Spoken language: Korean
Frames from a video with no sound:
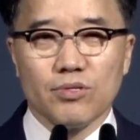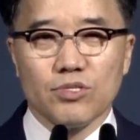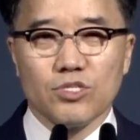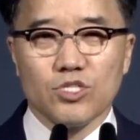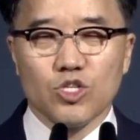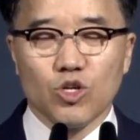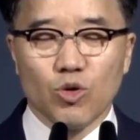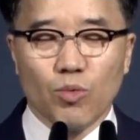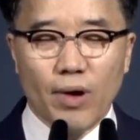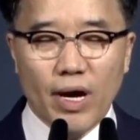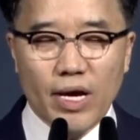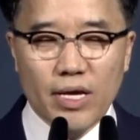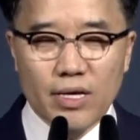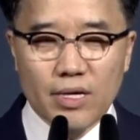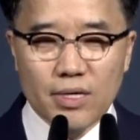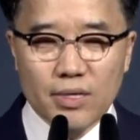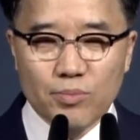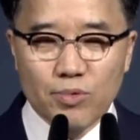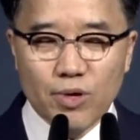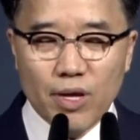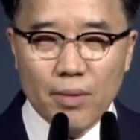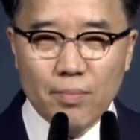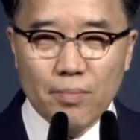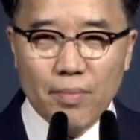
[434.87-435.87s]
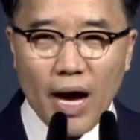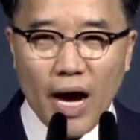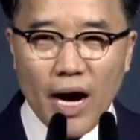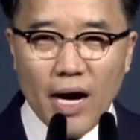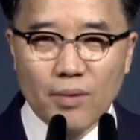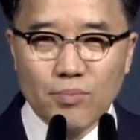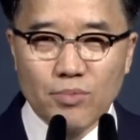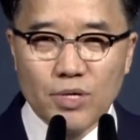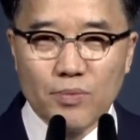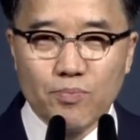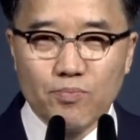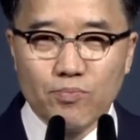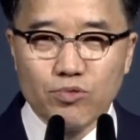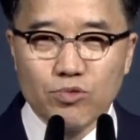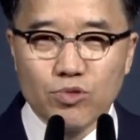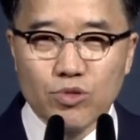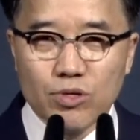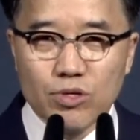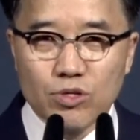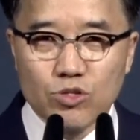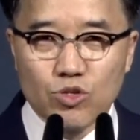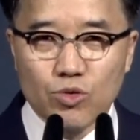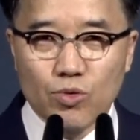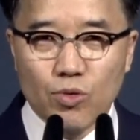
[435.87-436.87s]
저와 여러분의 마음을
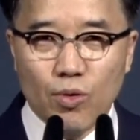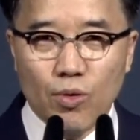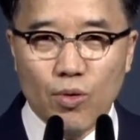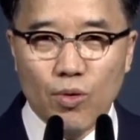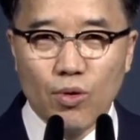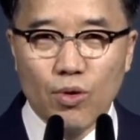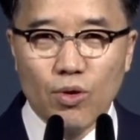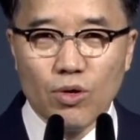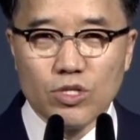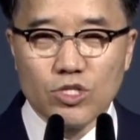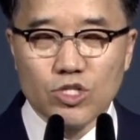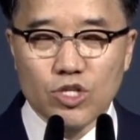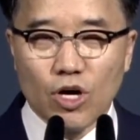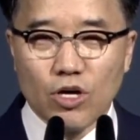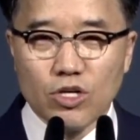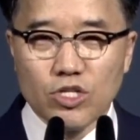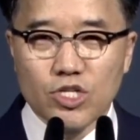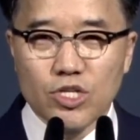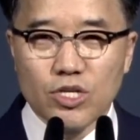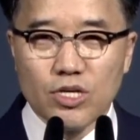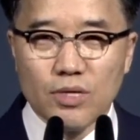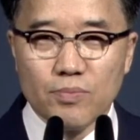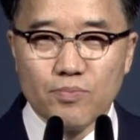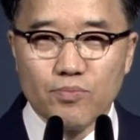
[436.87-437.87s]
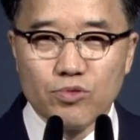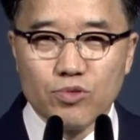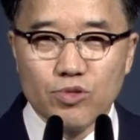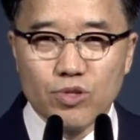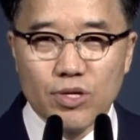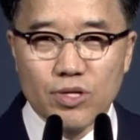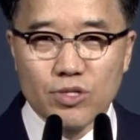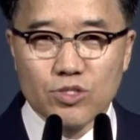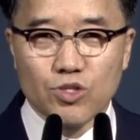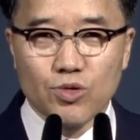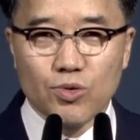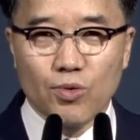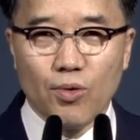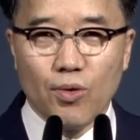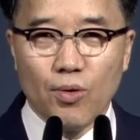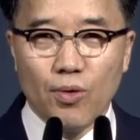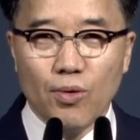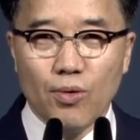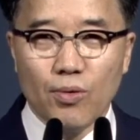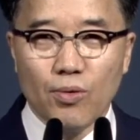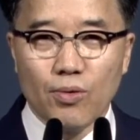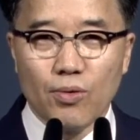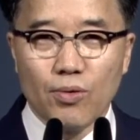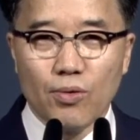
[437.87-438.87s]
붙들어주고 정신을
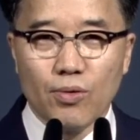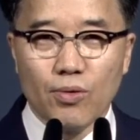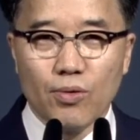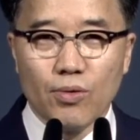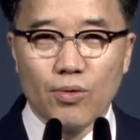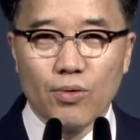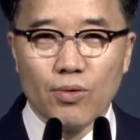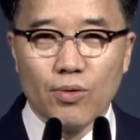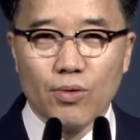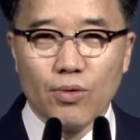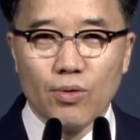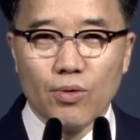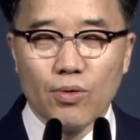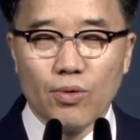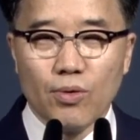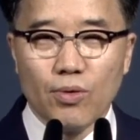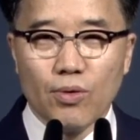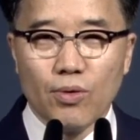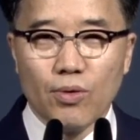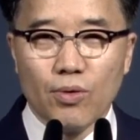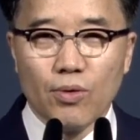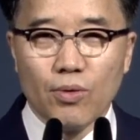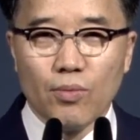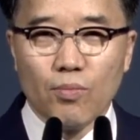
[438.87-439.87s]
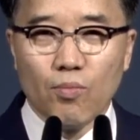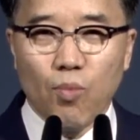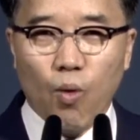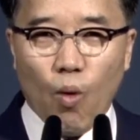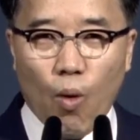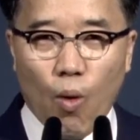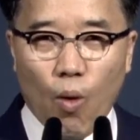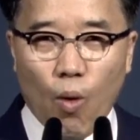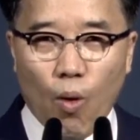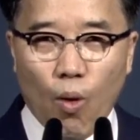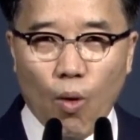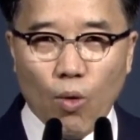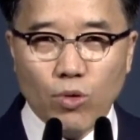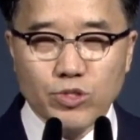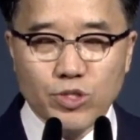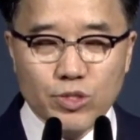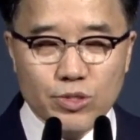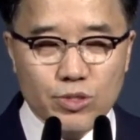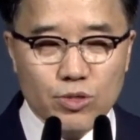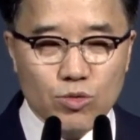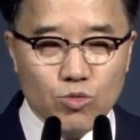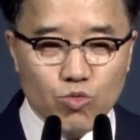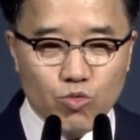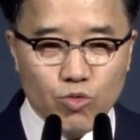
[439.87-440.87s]
붙들어주고
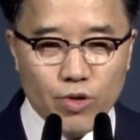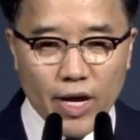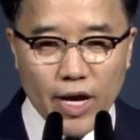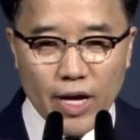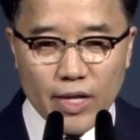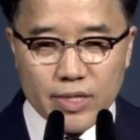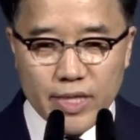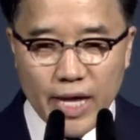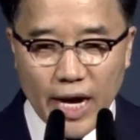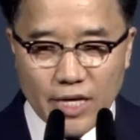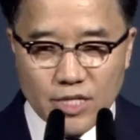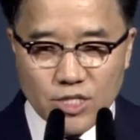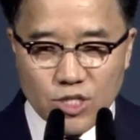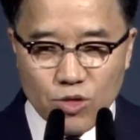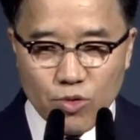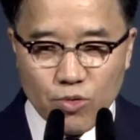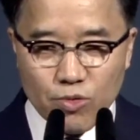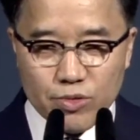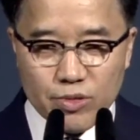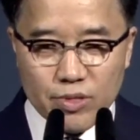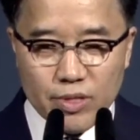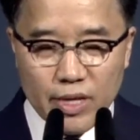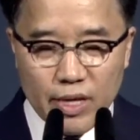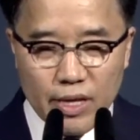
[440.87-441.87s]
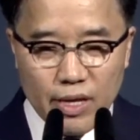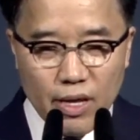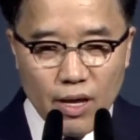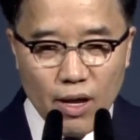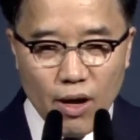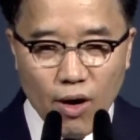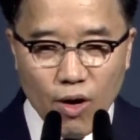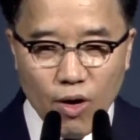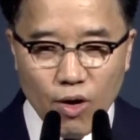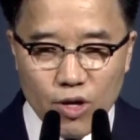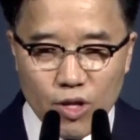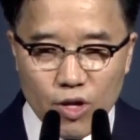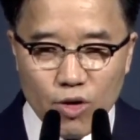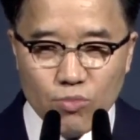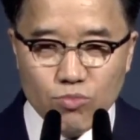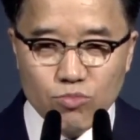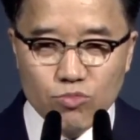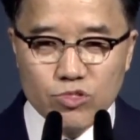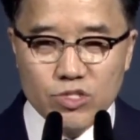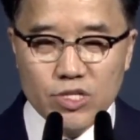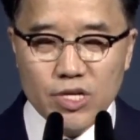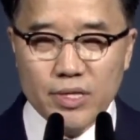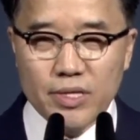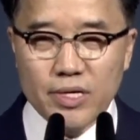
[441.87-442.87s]
모든 우리에게 닥쳐온 어려운
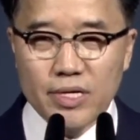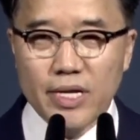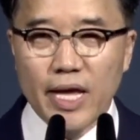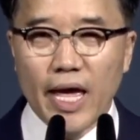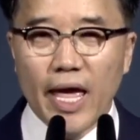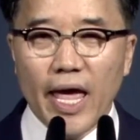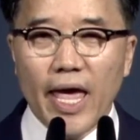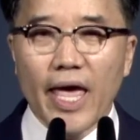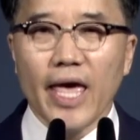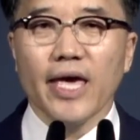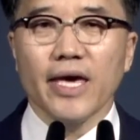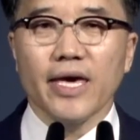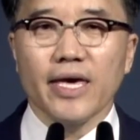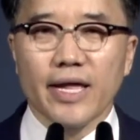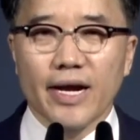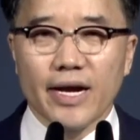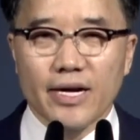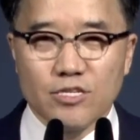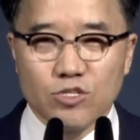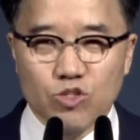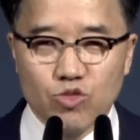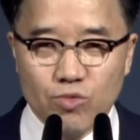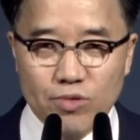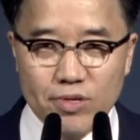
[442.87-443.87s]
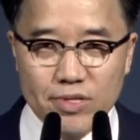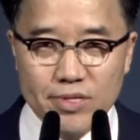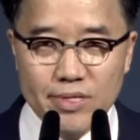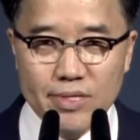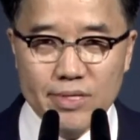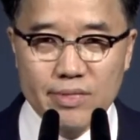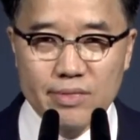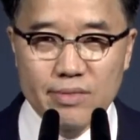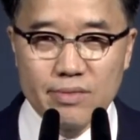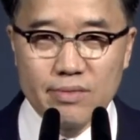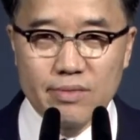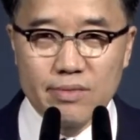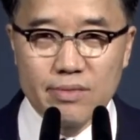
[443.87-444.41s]
문제들을 해결할 수 있는